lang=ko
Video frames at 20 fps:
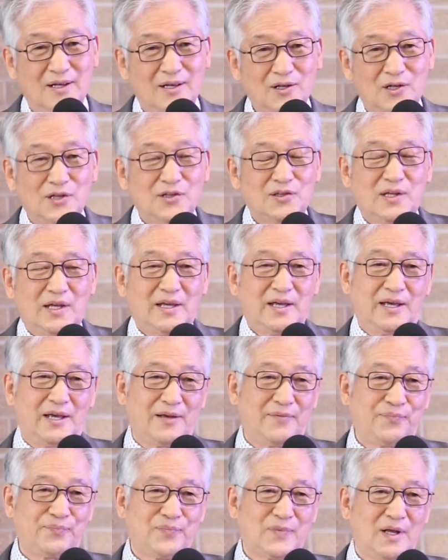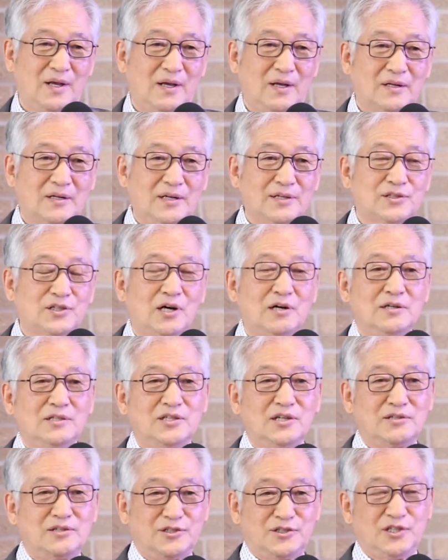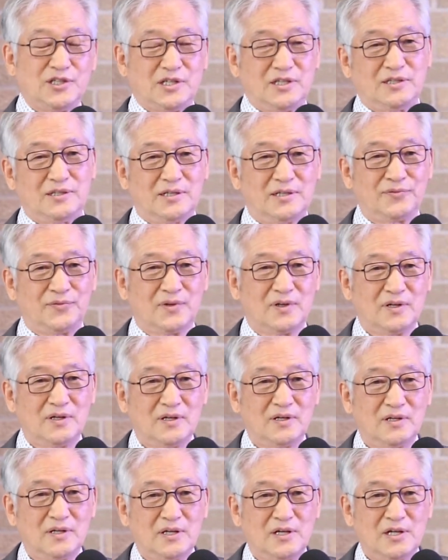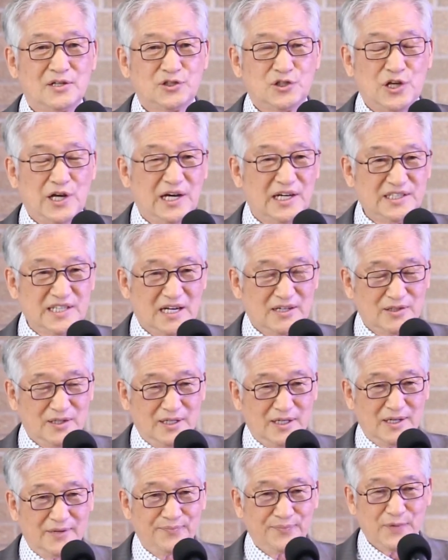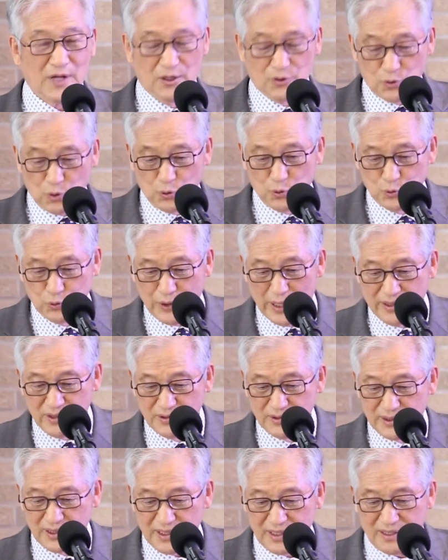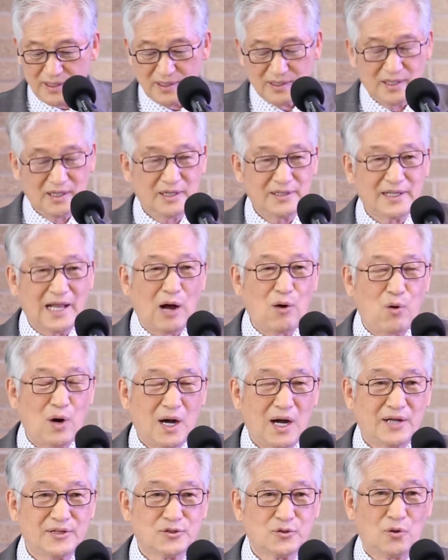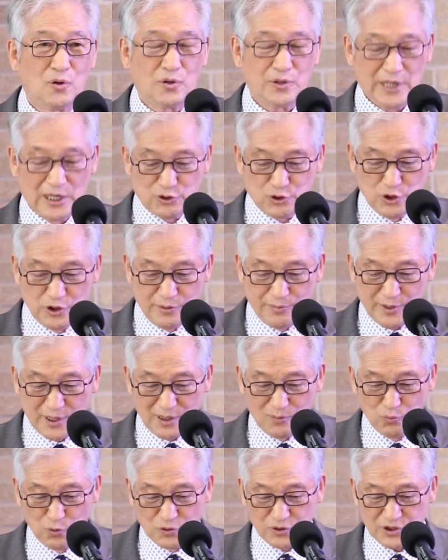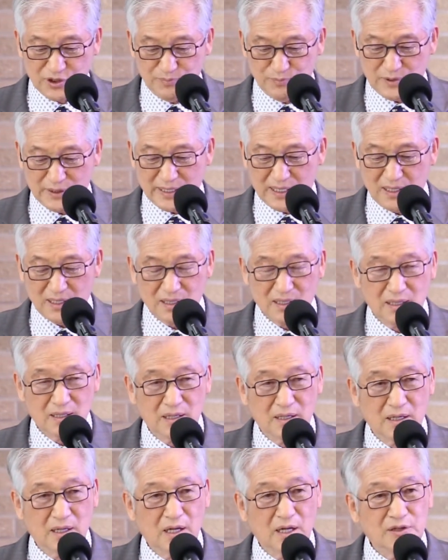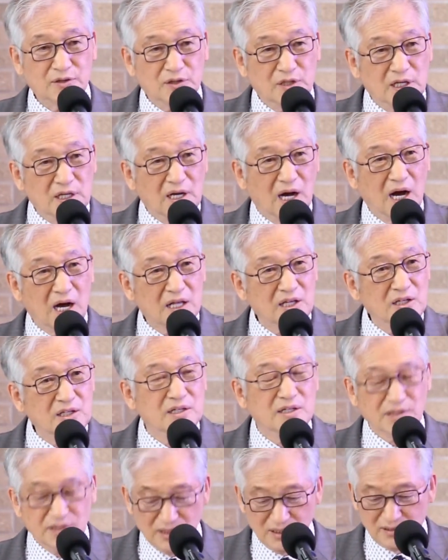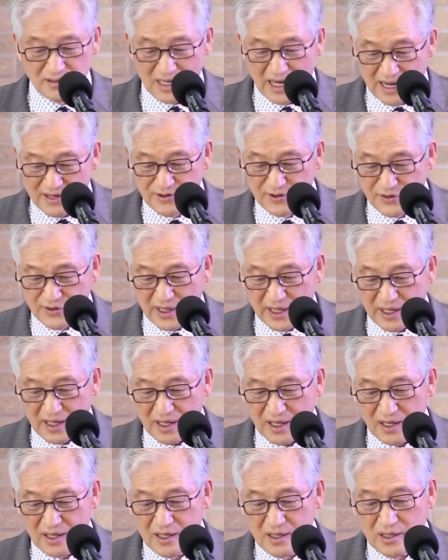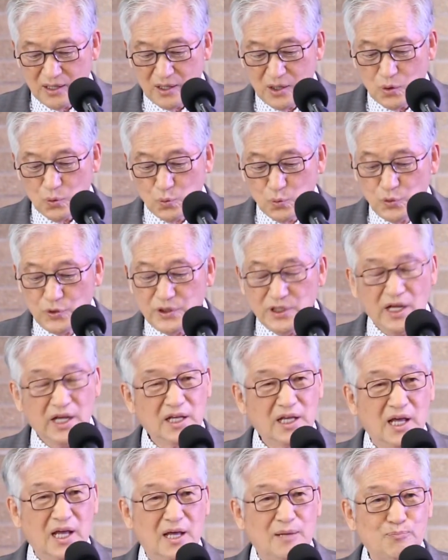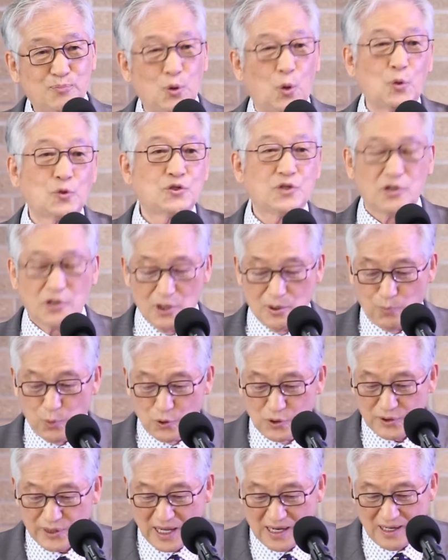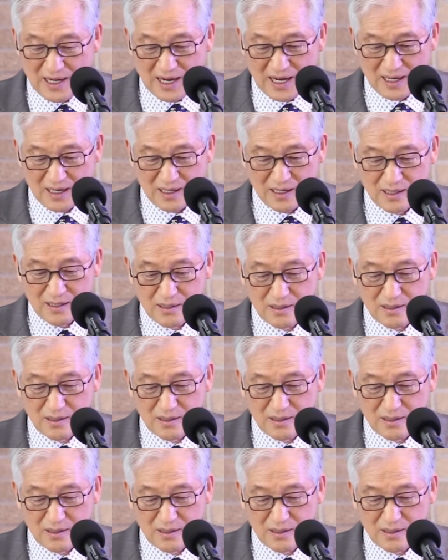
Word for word: 그때 그 성전을 지키던 제사장들이 또 유대인들이 나와가지고 예수님에게 물었습니다. 네가 이런 일을 하는데 우리에게 표적을 보여달라.